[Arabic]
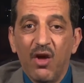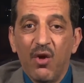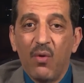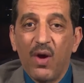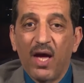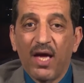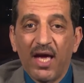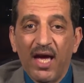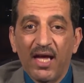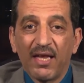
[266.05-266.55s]

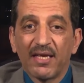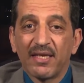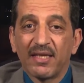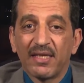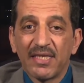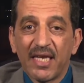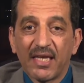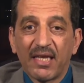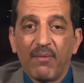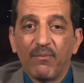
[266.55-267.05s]
وقال
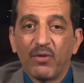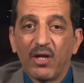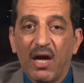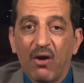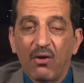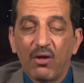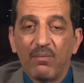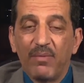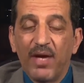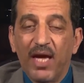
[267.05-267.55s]

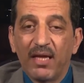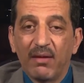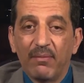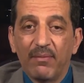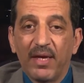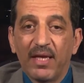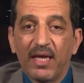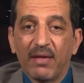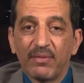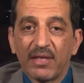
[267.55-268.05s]
سنمنع المال
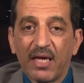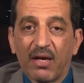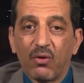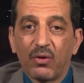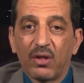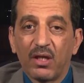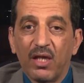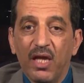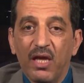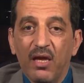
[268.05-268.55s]
ما لم
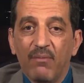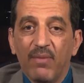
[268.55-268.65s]
تكن